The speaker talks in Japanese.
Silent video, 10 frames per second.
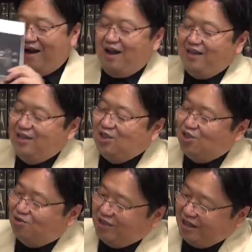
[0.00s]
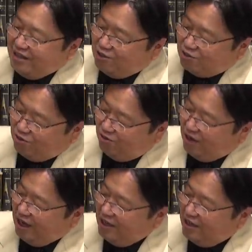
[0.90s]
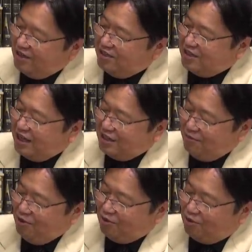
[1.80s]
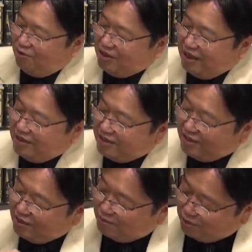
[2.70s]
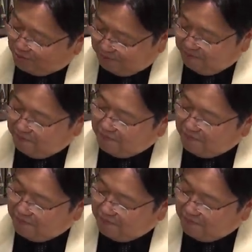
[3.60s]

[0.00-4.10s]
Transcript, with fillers: 外いい資料なんで、ちょっと今回使ってみようと思ったんですけども、